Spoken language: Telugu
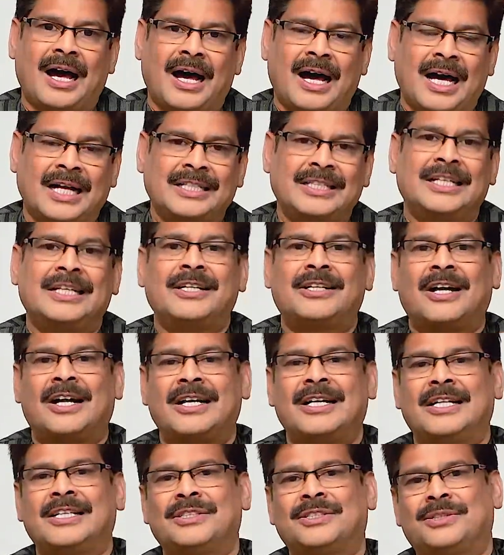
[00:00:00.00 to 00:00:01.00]
అర్జిన్
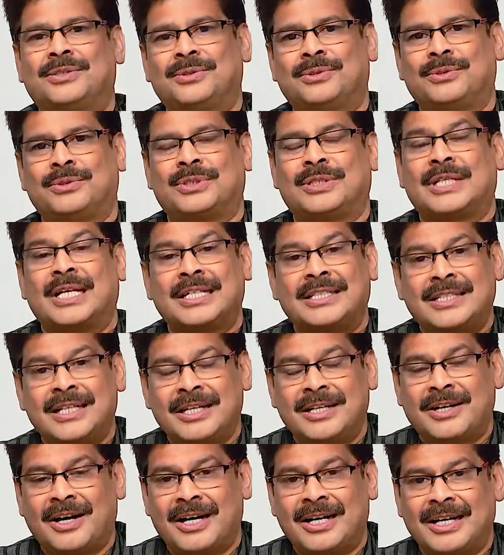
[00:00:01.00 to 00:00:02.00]
కాండినెన్స్ స్ట్రెస్
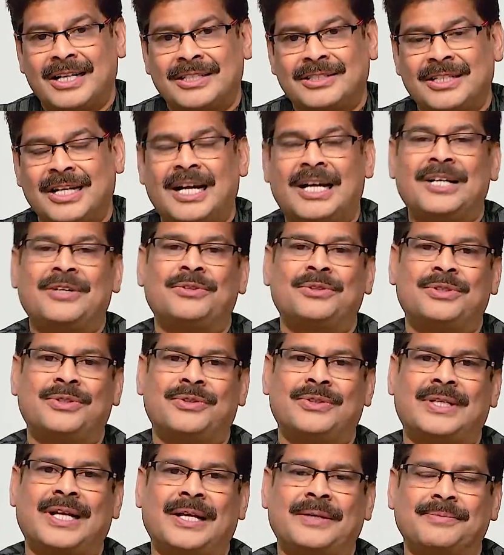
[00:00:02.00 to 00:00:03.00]
ఇన్కాండినెన్స్ ఇలాంటివి ఉంటూ
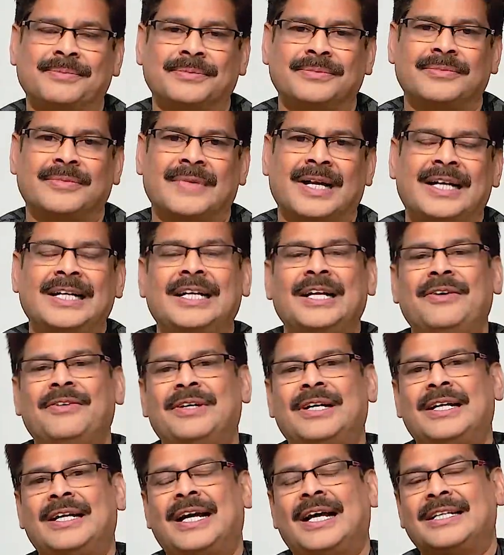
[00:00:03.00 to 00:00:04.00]
ఉంటాయి అంటే
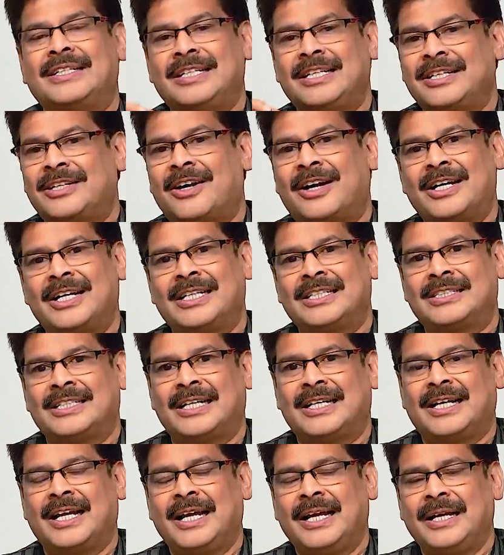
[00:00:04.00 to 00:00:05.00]
ఏమిటంటే అర్జిన్ కాండినెన్స్
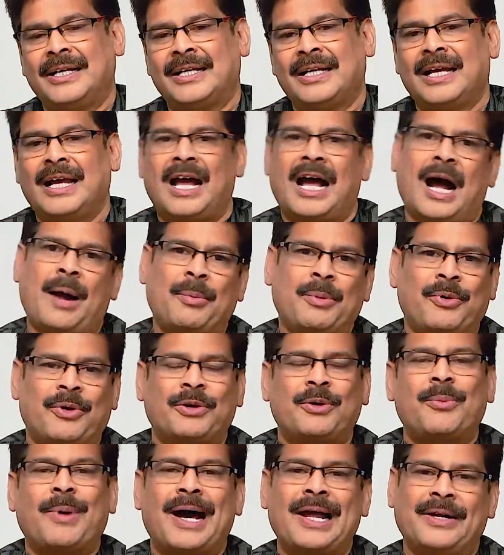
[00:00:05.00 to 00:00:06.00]
అంటే అప్పటి
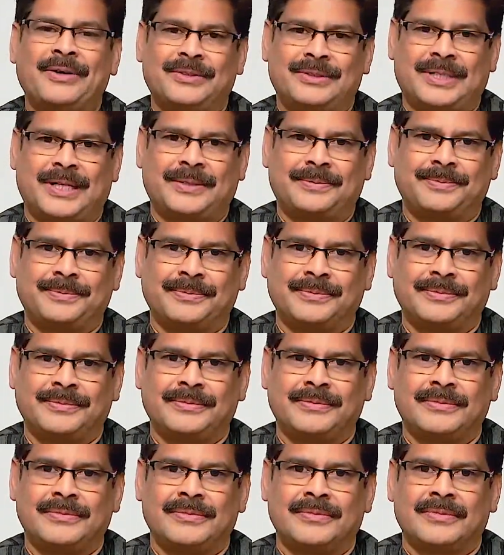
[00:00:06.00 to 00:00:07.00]
వరకు బాగానే ఉంటారు
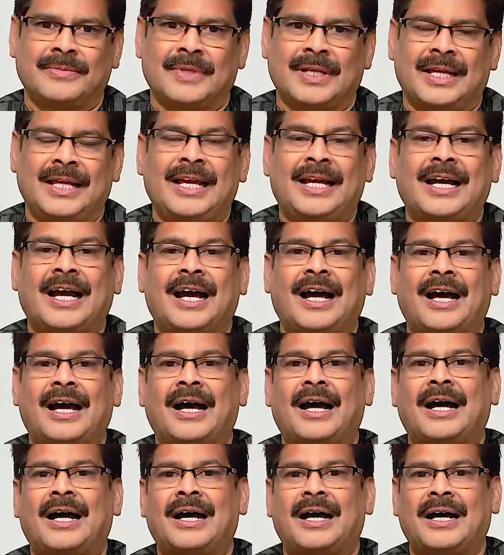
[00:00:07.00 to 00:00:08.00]
ఇక
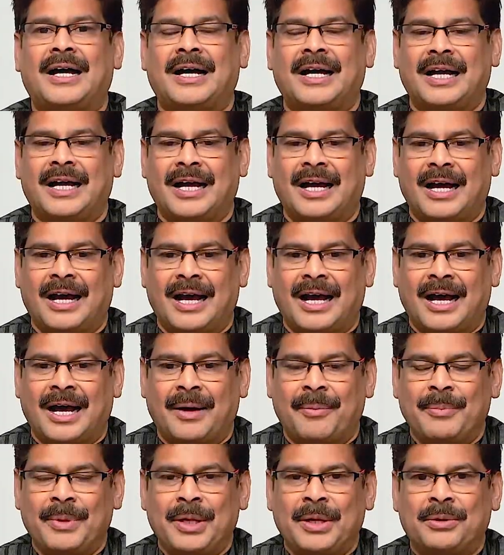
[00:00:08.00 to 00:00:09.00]

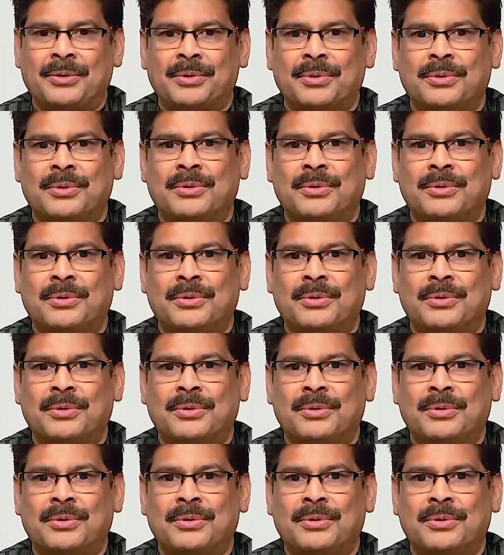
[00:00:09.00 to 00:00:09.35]
మీకు